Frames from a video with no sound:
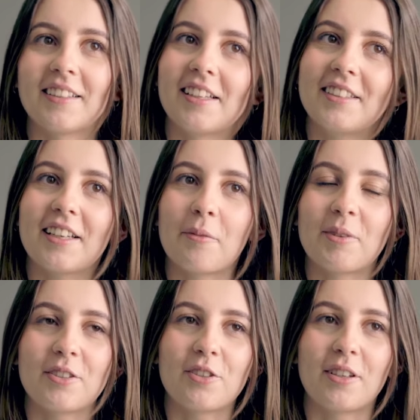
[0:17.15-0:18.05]
analityka
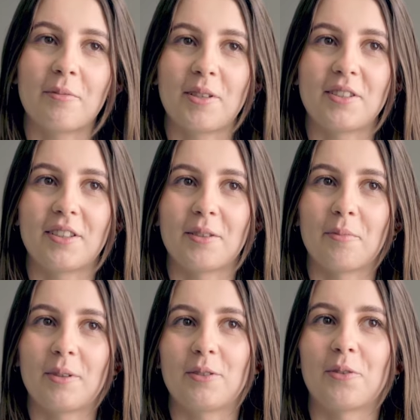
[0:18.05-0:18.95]
medyczna będzie
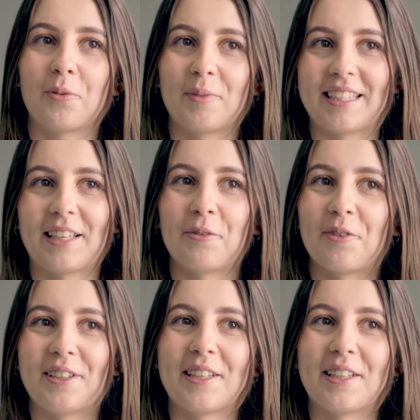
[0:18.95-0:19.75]
tym, co mnie zadowoli